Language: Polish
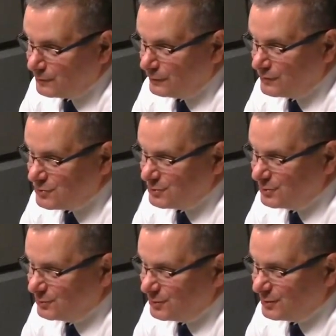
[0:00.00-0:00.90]
wypowiedzi
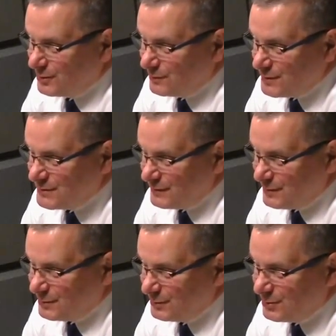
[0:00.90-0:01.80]
tutaj dla
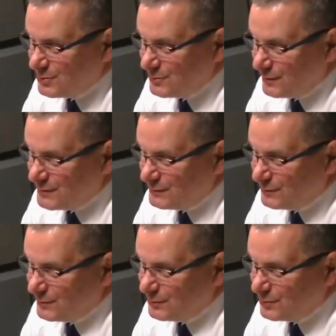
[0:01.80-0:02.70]
Państwa, jeśli
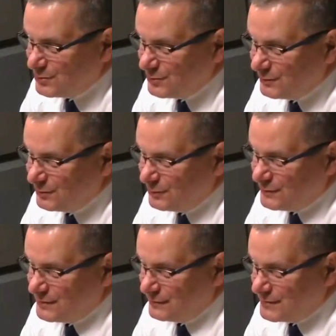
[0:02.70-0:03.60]
Państwo będą chcieli to
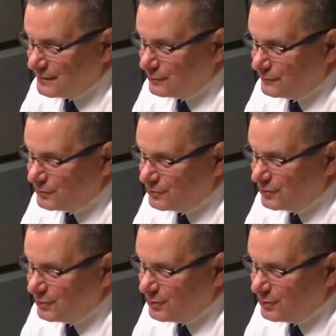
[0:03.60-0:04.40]
w serwisach również